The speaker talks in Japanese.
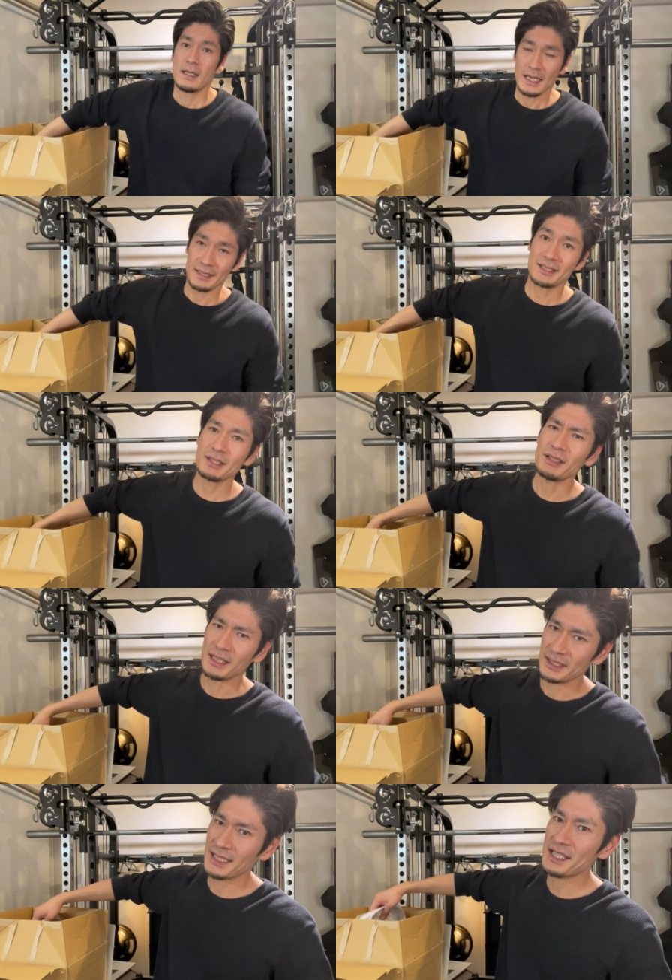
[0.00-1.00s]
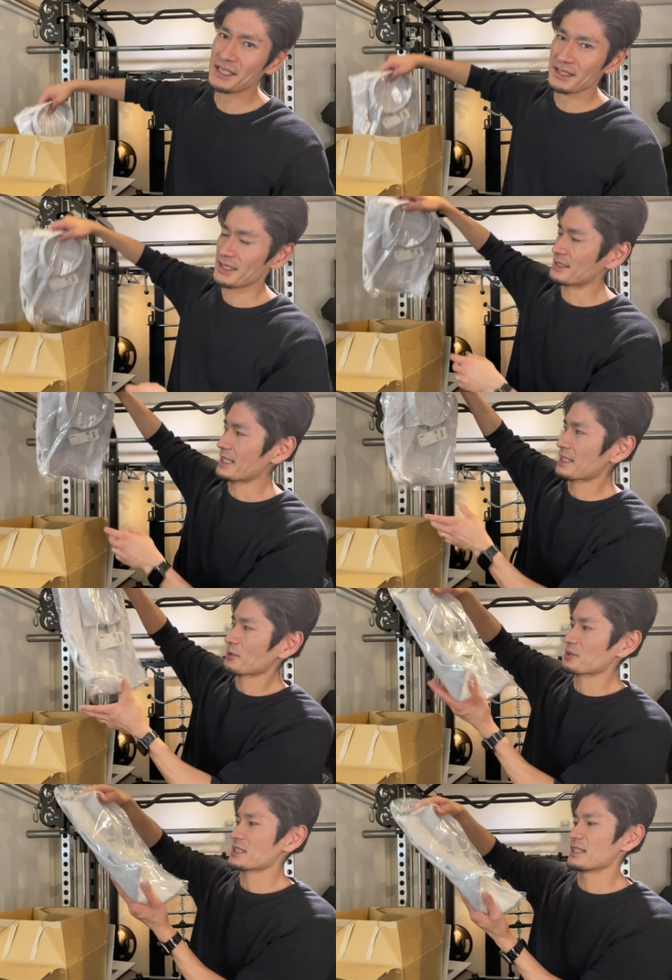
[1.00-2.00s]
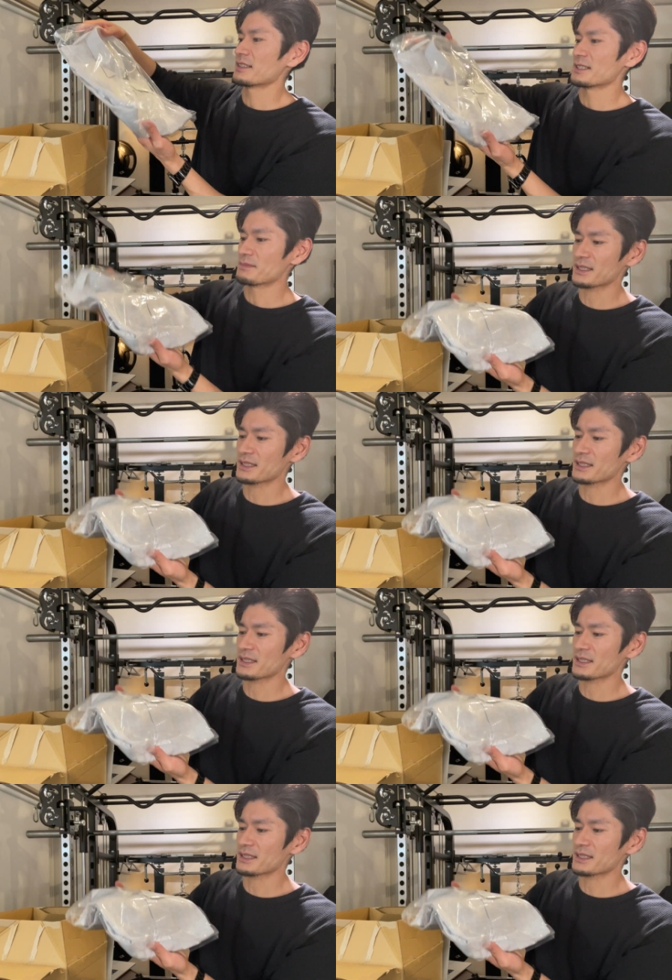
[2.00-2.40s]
はい、次はね、リネンシャツですね。こちらになりま